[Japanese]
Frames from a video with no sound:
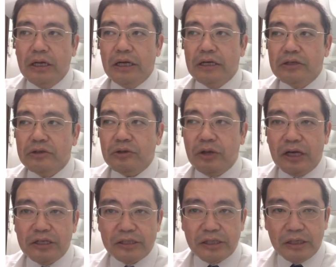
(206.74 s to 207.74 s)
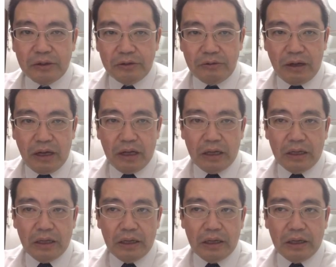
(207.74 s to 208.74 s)
えー、通常の歯医者さんよりは、
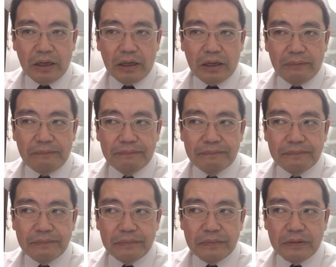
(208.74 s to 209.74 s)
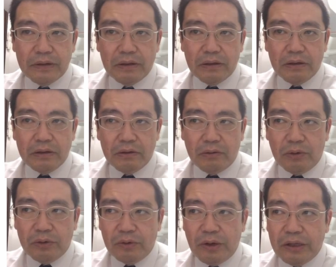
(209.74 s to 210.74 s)
えー、
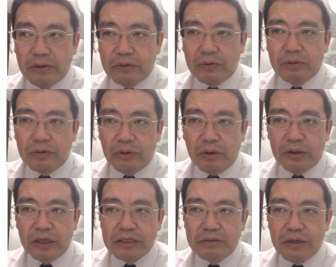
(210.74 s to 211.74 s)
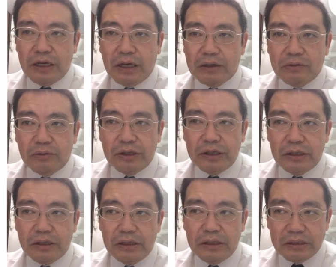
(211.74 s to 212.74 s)
この辺のところの休みが取
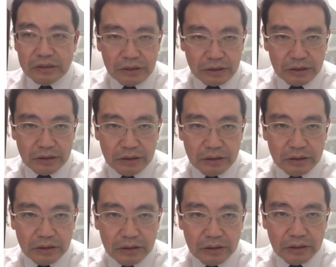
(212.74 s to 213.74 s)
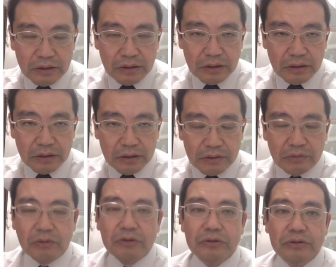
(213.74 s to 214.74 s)
りやすい
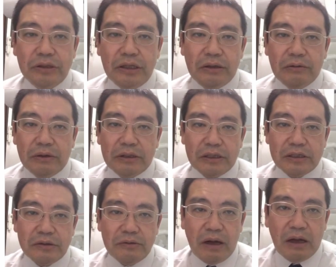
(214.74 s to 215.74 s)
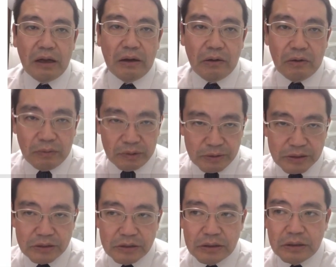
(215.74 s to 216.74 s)
というふうに私は思いま
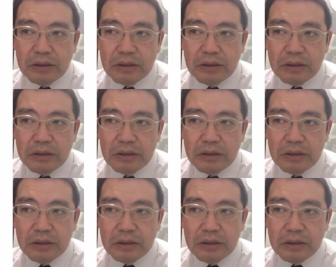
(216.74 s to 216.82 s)
す。